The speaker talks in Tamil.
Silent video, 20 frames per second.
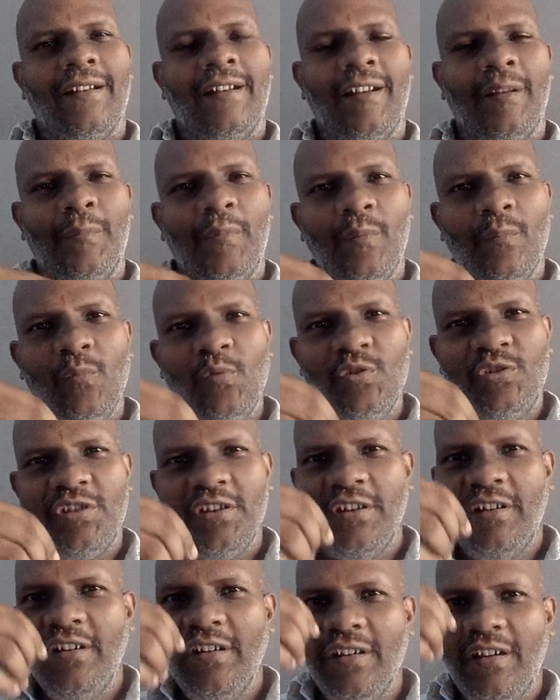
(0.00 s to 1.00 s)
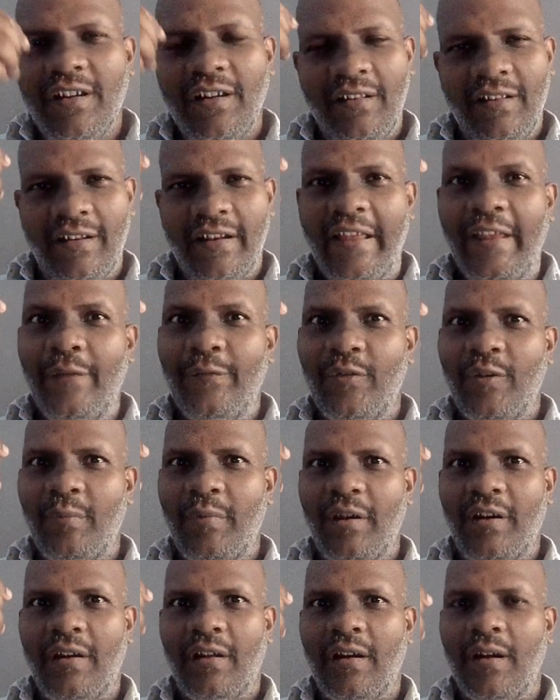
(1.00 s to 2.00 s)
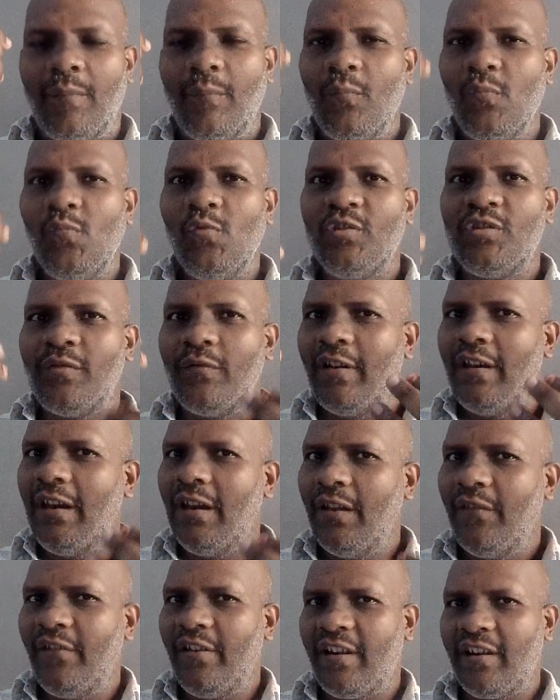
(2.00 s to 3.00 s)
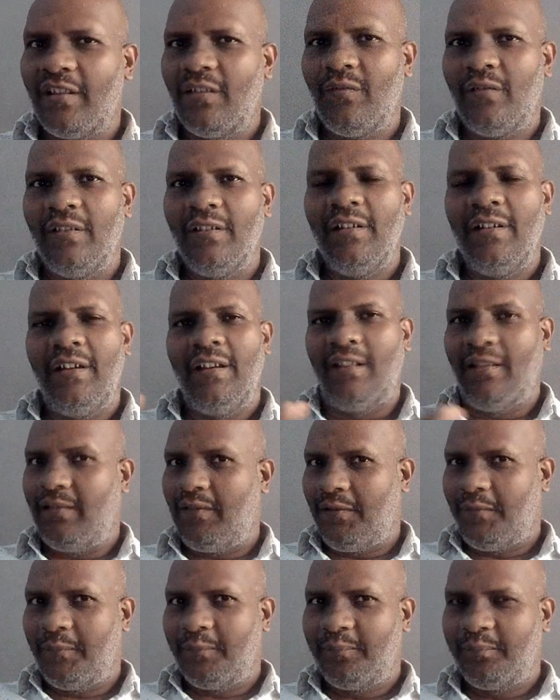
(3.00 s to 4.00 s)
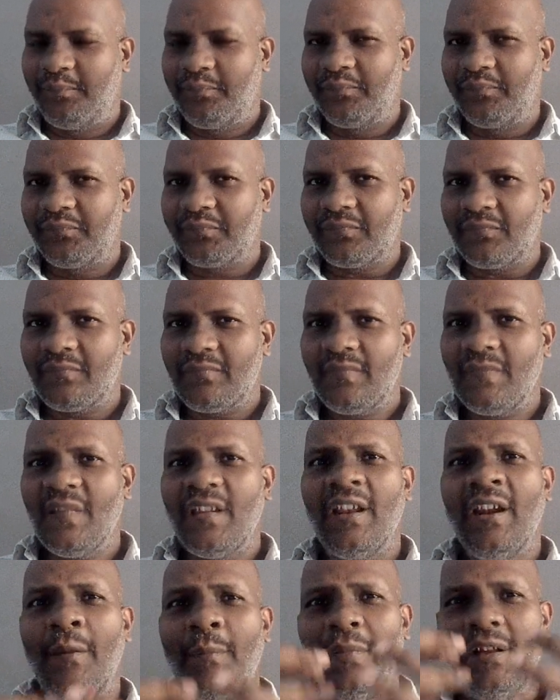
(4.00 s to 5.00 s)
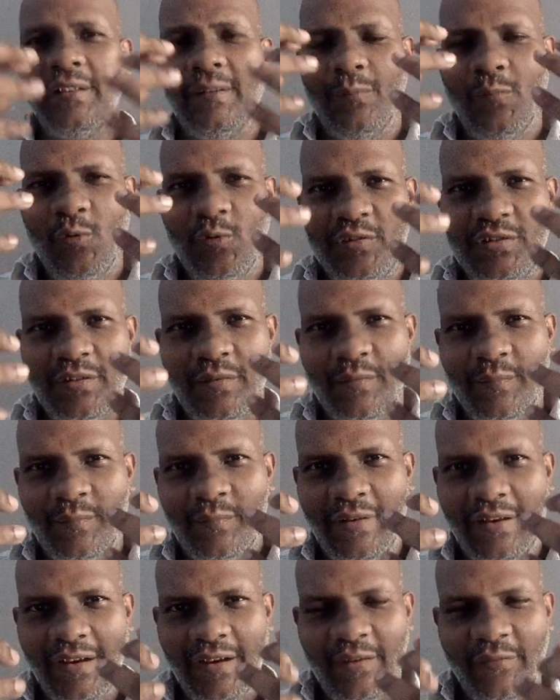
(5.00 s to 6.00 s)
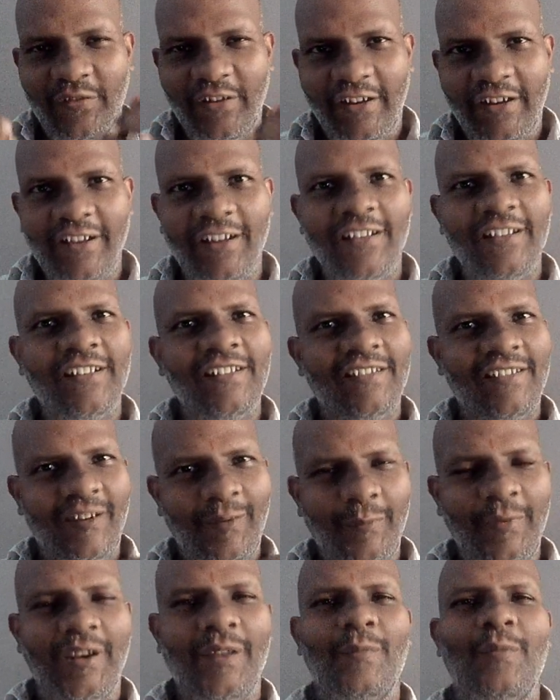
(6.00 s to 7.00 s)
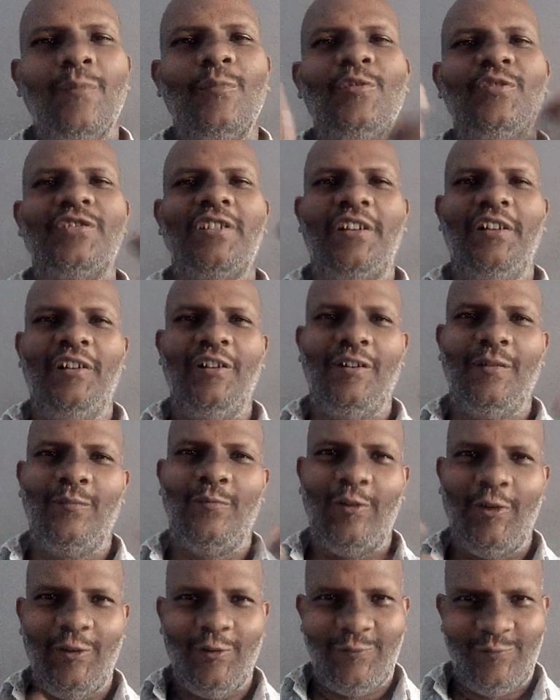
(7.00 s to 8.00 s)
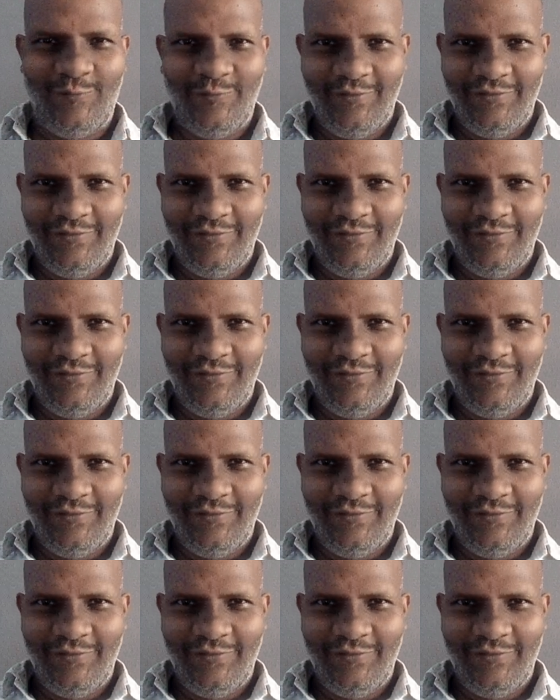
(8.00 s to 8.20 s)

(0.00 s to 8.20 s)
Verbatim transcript: நம்ம மூச்சு இழுக்கிறது லைஃப் அப்படின்னா மூச்சை வெளியில் விடுறது வந்து டெத்து நம்ம அந்த மூச்சை வெளியில் விட்டால் தான் திரும்பி நம்ம மூச்சை இழுக்க முடியும்